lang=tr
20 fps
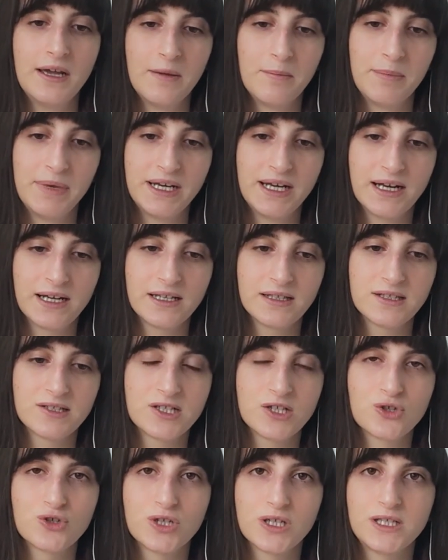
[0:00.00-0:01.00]
Ben
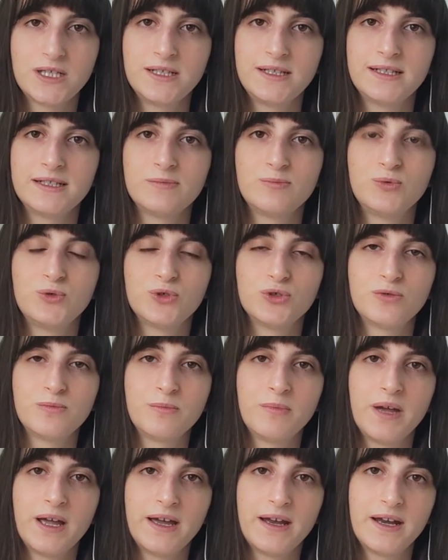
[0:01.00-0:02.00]
arkadaşlar şu şekilde yapıyorum.
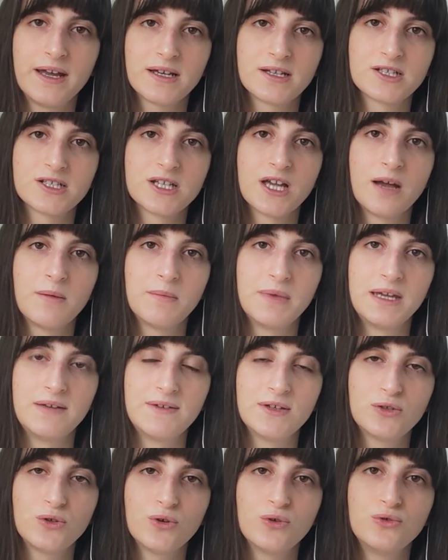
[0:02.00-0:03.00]
Her akşam
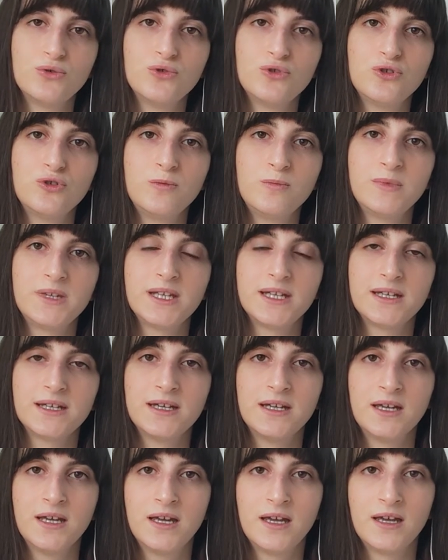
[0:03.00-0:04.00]
eve döndüğümde